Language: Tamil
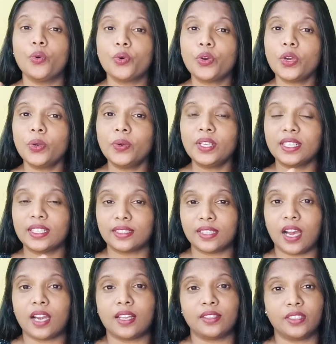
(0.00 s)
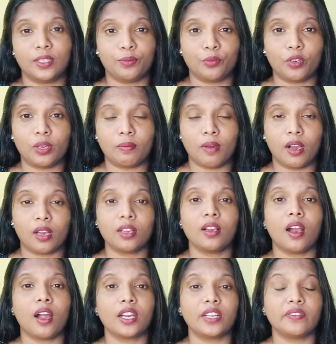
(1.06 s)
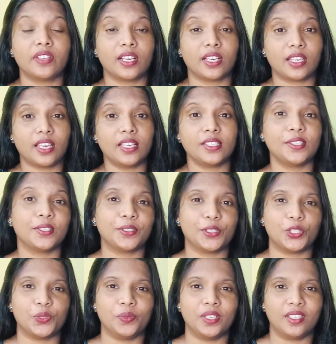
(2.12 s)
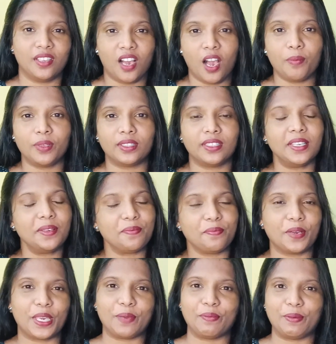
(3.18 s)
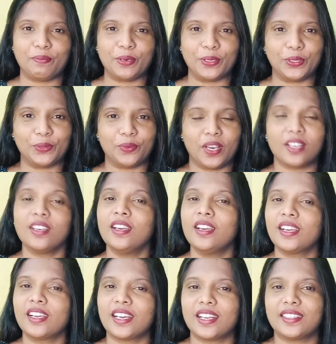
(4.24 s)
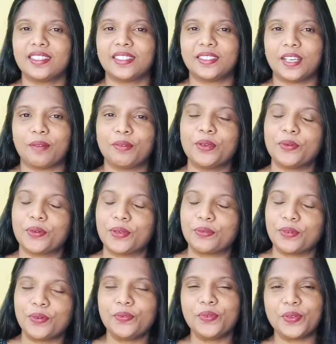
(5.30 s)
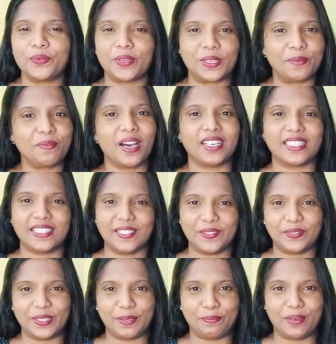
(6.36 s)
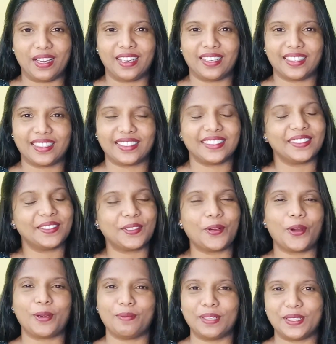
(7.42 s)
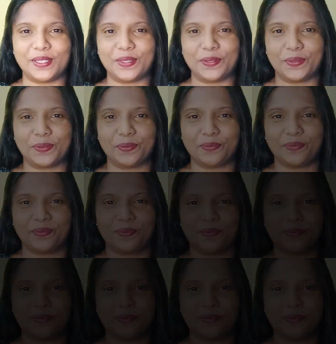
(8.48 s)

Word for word: உங்களுடைய தாளந்தின் மூலமாக ஆண்டவராக இயேசு கிறிஸ்துவின் நாமத்தை மகிமைப்படுத்துவார் கர்த்தர் தாமே உங்கள் ஒவ்வொருவரையும் ஆசிர்வதிப்பாராக காட் பிளெஸ் யூ